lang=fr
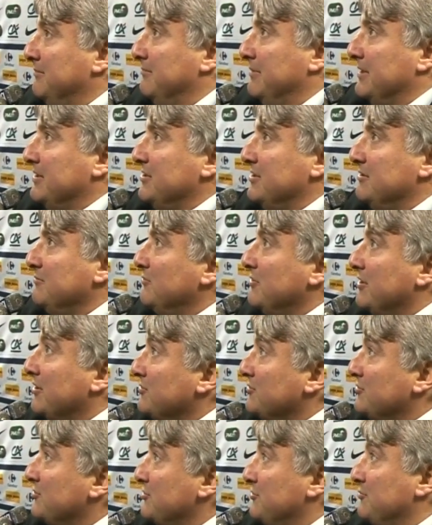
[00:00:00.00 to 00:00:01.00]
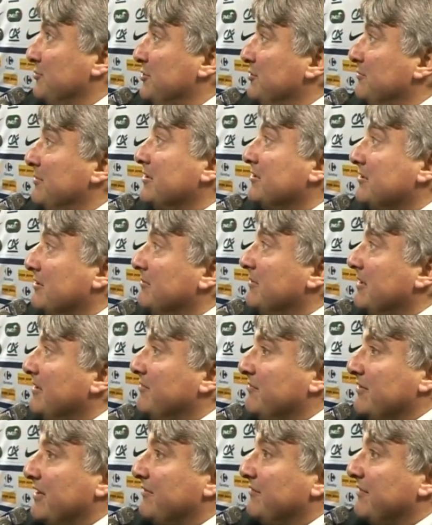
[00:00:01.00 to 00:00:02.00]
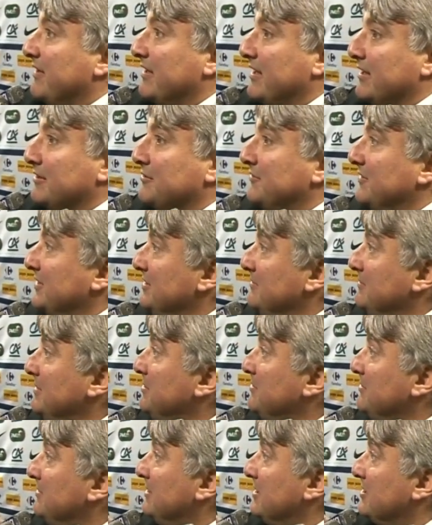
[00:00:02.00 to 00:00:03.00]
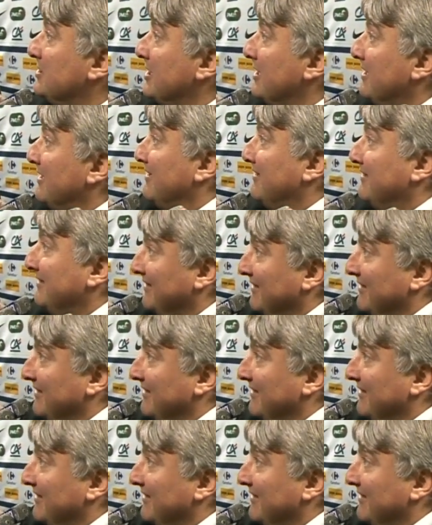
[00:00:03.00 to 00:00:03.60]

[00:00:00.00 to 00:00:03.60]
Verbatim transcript: Benji Mukanjo, je me demande comment il fait à faire 90 minutes déjà.